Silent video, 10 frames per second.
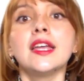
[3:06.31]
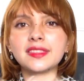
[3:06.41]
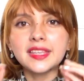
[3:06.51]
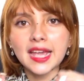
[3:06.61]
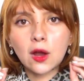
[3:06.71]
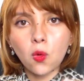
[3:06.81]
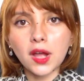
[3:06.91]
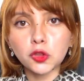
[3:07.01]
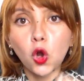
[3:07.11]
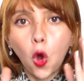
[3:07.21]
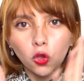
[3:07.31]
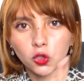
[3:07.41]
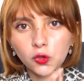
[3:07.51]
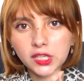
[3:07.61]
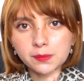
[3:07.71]
Día 4,
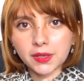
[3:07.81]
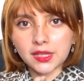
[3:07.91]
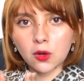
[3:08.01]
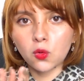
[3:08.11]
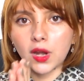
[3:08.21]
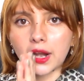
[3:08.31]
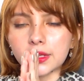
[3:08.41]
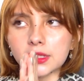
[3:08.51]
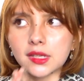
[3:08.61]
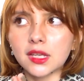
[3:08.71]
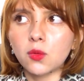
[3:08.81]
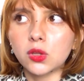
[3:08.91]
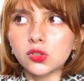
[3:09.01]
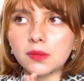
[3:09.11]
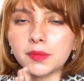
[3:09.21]
otro día espectacular. Y es aquí
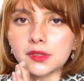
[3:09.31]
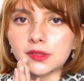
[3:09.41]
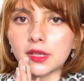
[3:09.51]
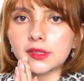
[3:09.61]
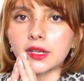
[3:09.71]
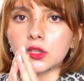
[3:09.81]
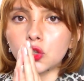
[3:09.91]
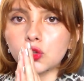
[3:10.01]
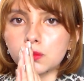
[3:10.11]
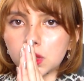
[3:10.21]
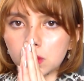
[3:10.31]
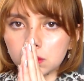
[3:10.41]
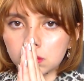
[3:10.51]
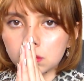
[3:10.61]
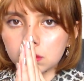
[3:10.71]
cuando ya empiezas a decir, Dios mío,